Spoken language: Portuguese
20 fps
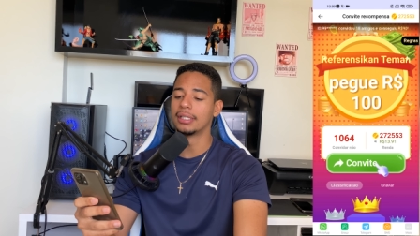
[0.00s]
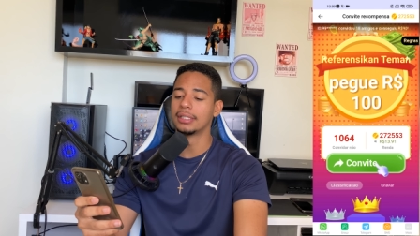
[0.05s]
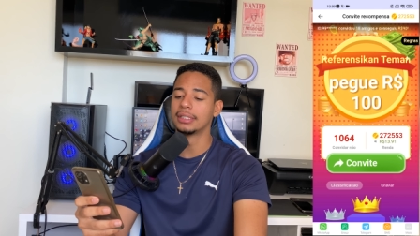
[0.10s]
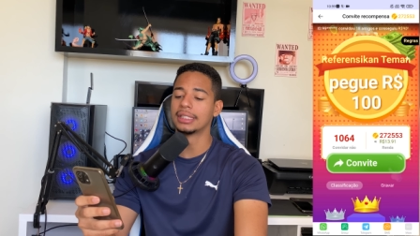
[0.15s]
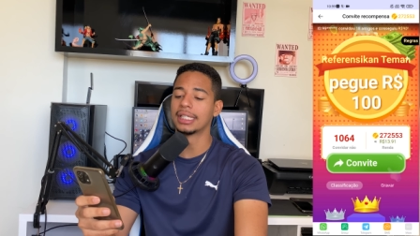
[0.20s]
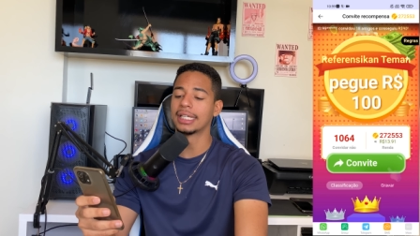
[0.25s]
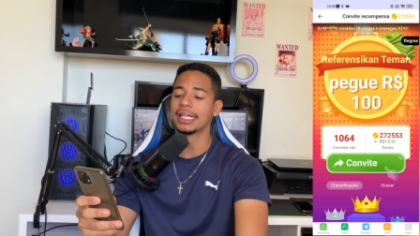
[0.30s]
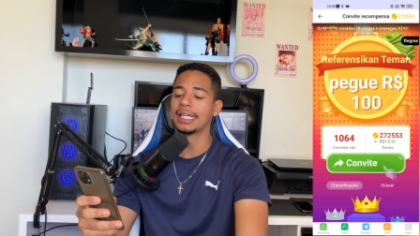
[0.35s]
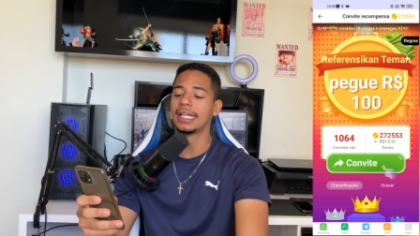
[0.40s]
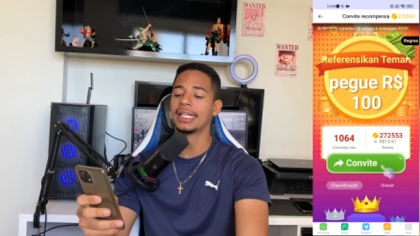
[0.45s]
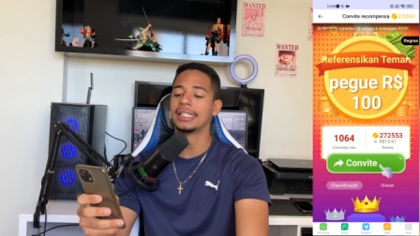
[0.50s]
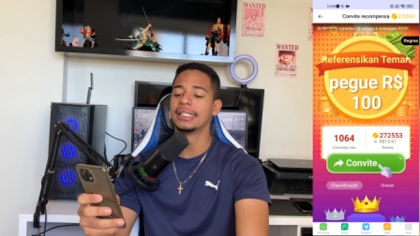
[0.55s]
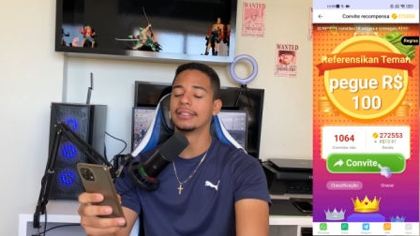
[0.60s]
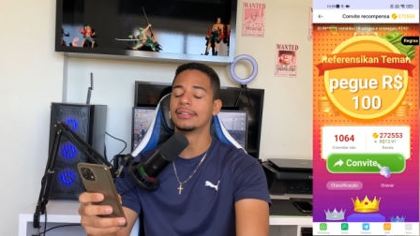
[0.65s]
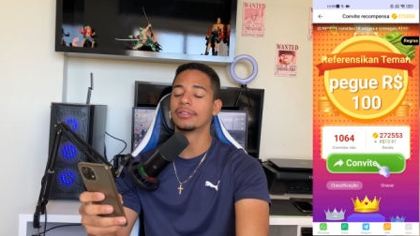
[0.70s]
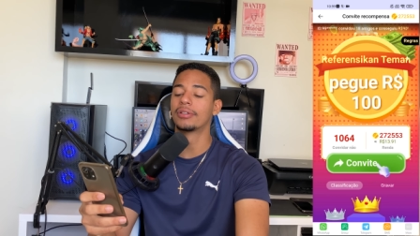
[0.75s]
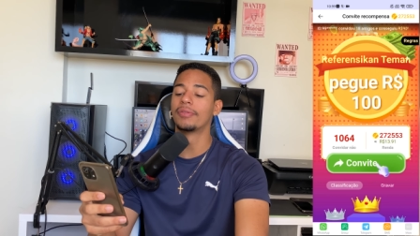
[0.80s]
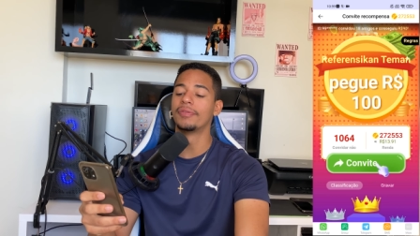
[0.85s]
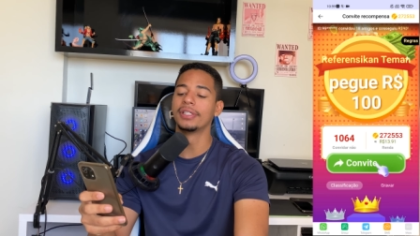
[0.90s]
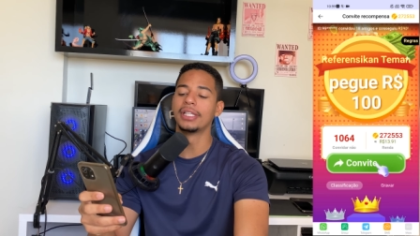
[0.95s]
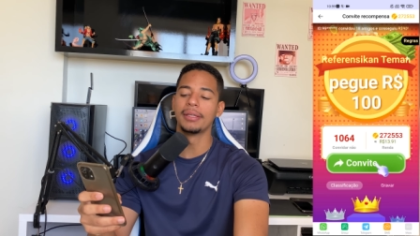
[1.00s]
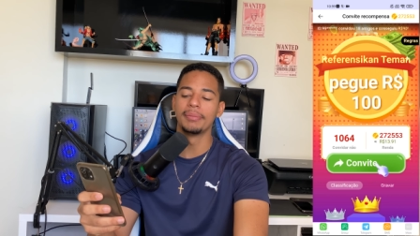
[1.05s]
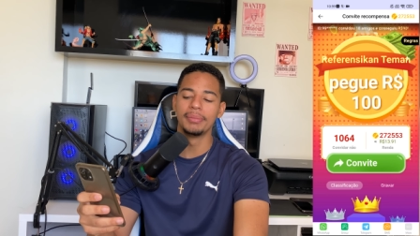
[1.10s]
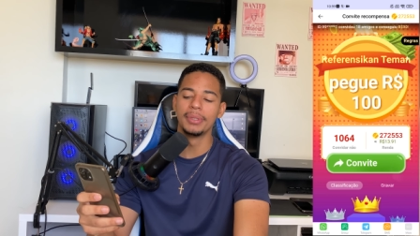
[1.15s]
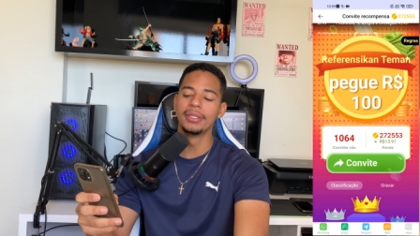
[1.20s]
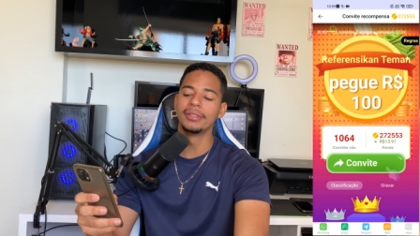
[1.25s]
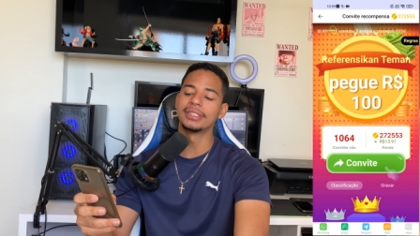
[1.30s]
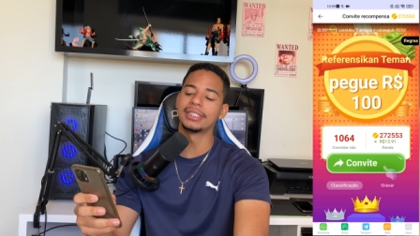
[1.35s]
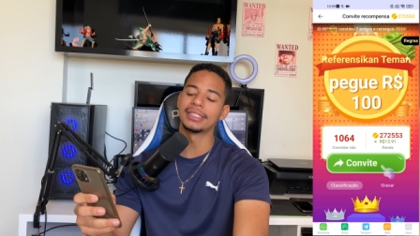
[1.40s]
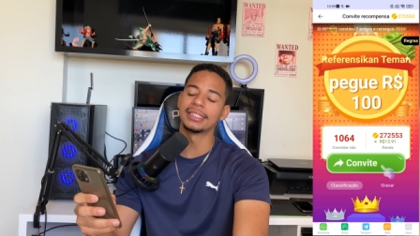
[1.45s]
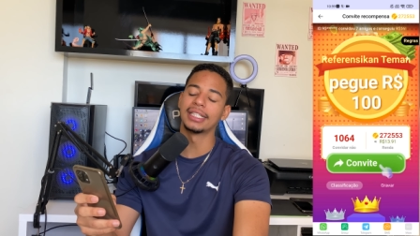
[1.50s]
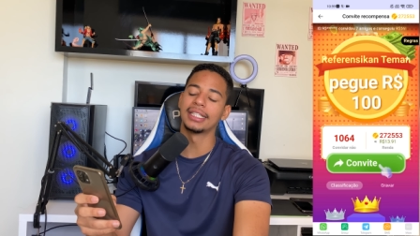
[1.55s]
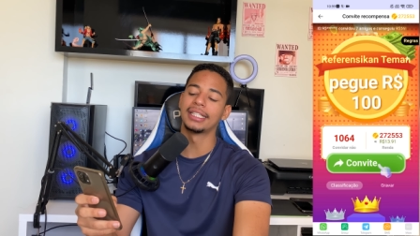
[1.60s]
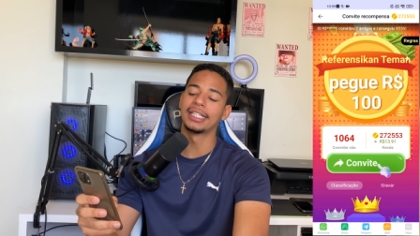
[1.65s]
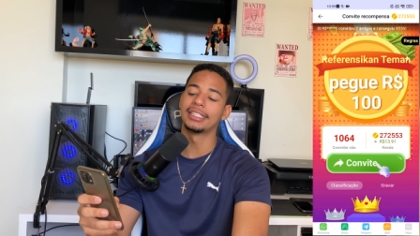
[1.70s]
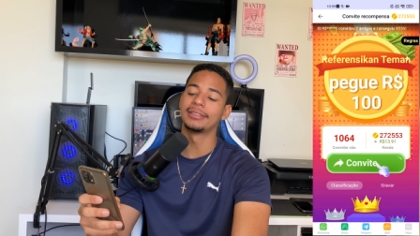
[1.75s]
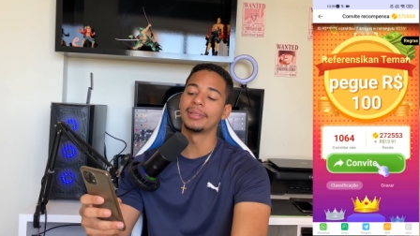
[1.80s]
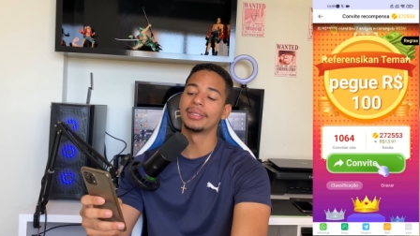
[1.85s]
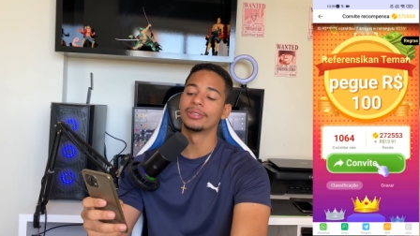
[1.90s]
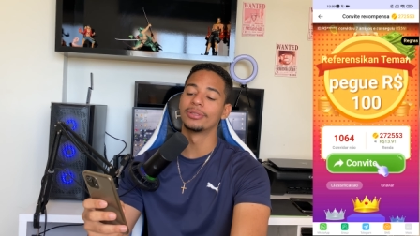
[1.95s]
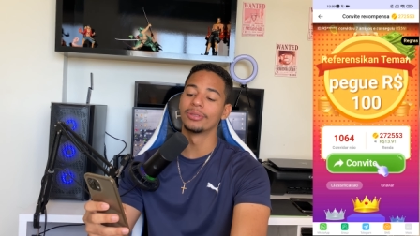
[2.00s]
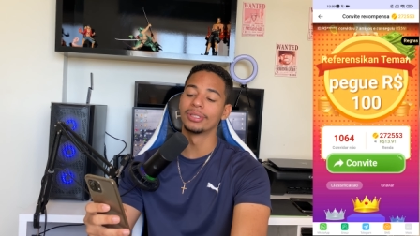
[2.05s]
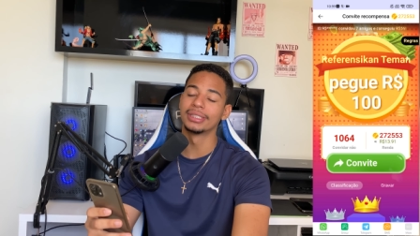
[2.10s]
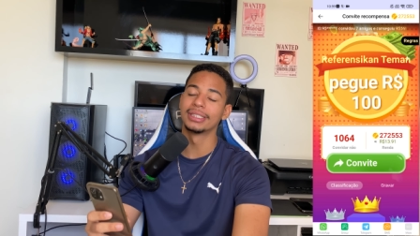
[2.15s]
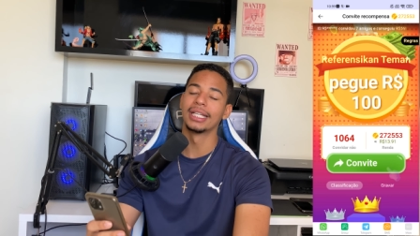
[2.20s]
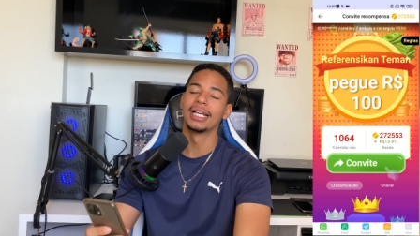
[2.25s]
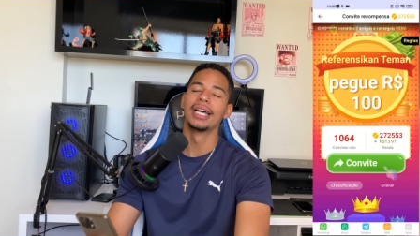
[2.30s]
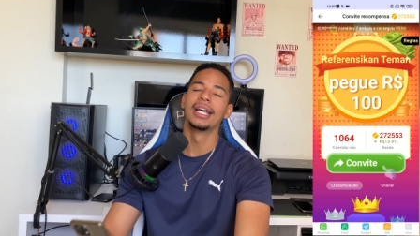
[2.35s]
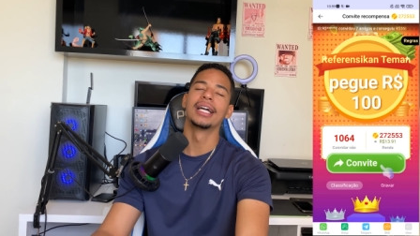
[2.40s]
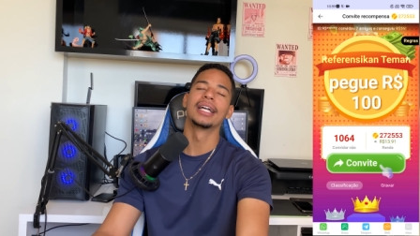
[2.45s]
Eu já ganhei, convidei 1.063 pessoas.